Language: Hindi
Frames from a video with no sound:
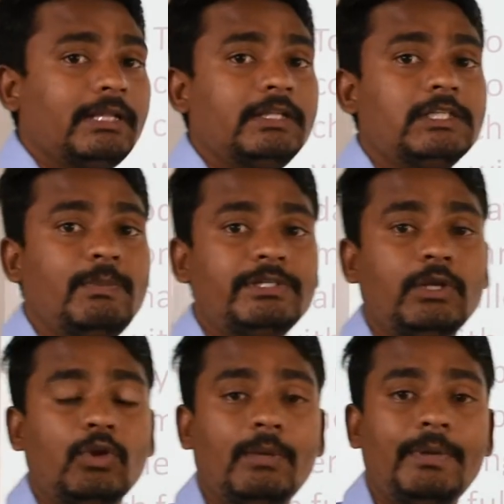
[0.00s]
भारत
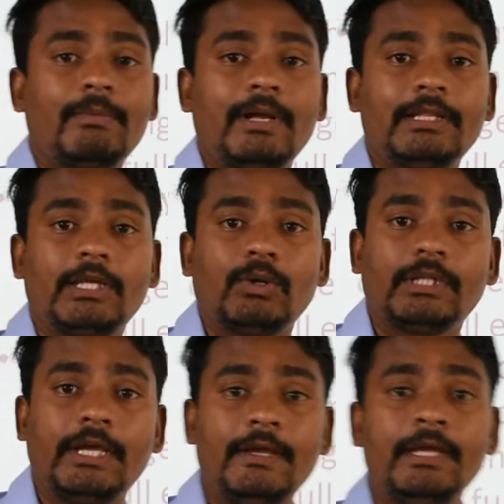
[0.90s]
स्पेशल ओलंपिक भारत क्या
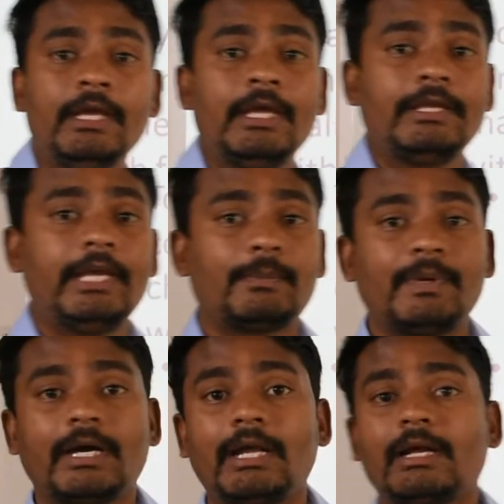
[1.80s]
होता है ये
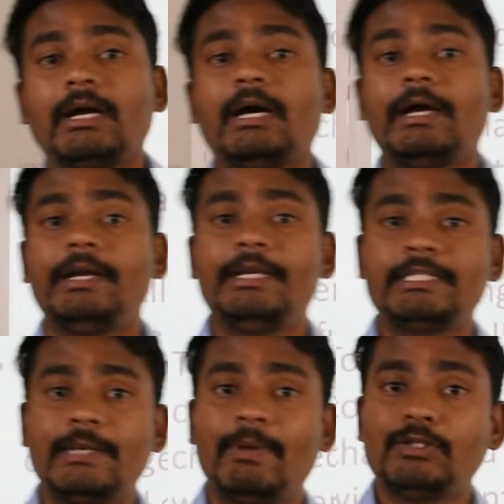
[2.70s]
एक प्रकार का
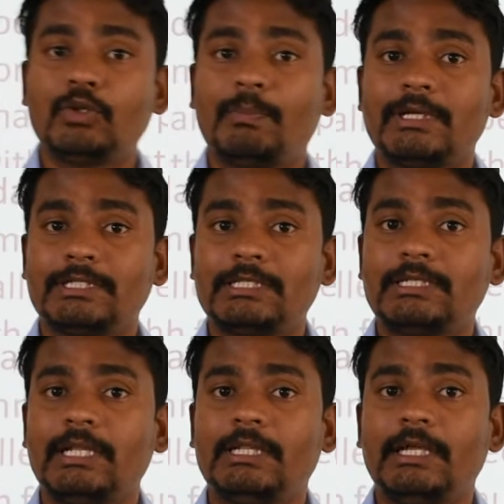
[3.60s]
डिसेबल जो
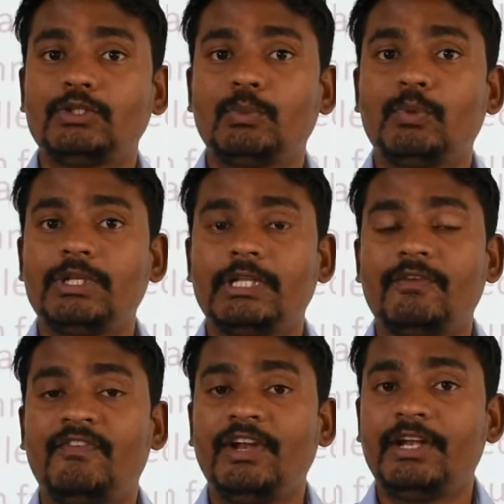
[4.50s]
पर्सनस रहते हैं जो पूरी
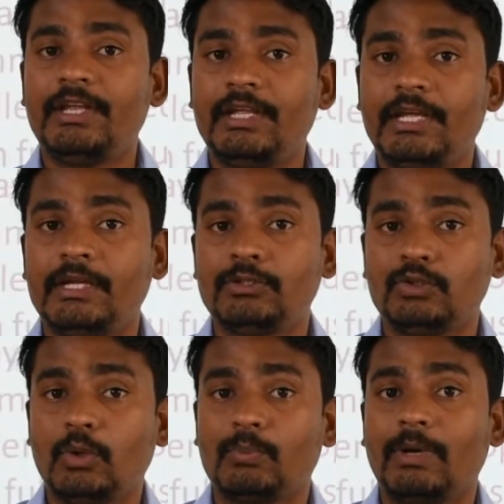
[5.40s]
तरह फिट नहीं है
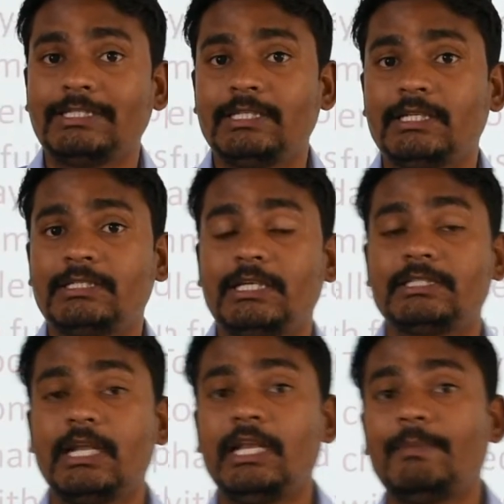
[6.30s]
जो अच्छी तरह से
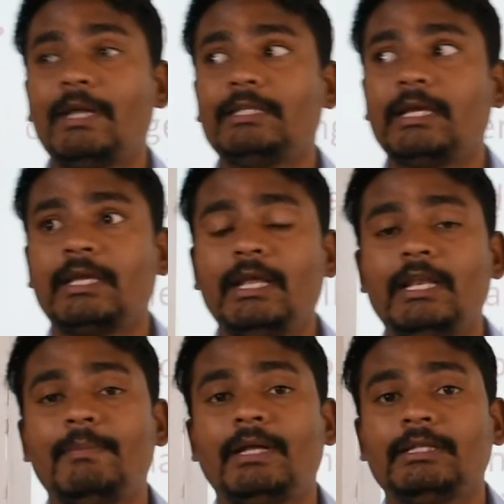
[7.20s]
चल नहीं पाते
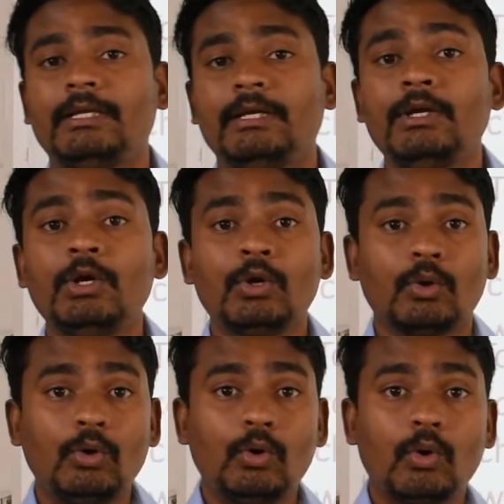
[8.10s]
खेल नहीं पाते हैं
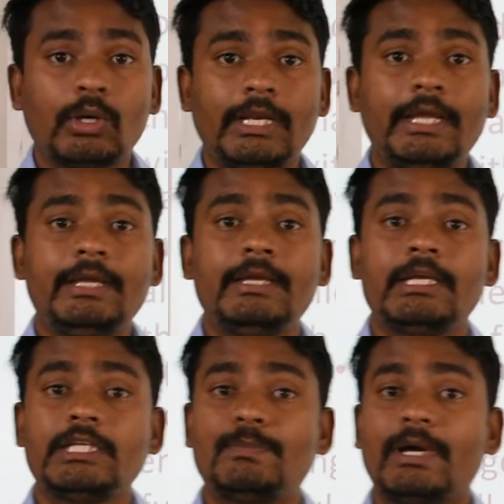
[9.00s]
उन लोगों के लिए
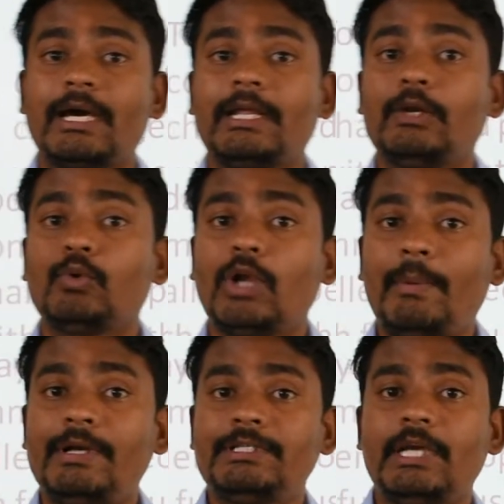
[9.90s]
इस प्रकार के
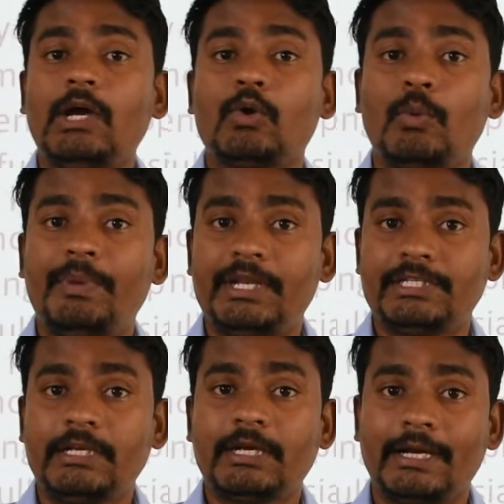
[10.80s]
टूर्नामेंट्स या
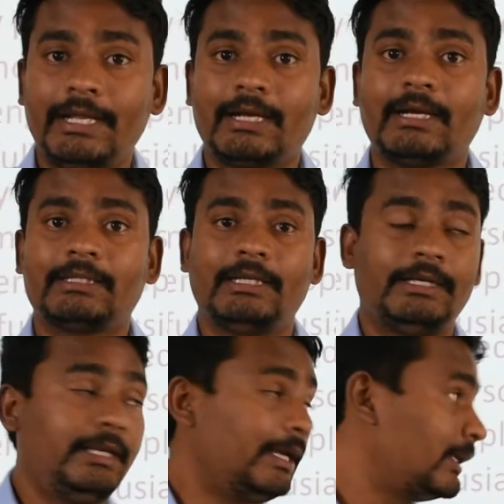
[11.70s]
कॉम्पिटिशन कंडक्ट करते
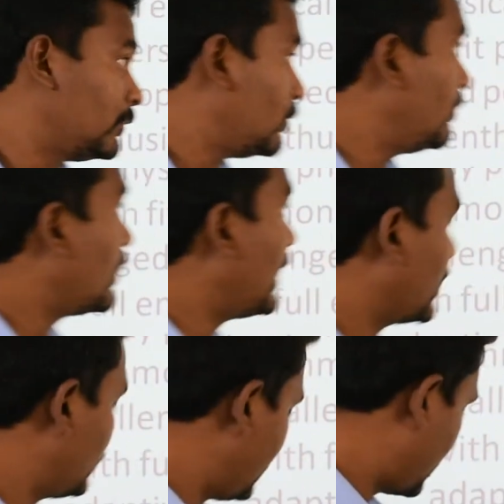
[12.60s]
हैं ठीक है तो हम लोग आगे और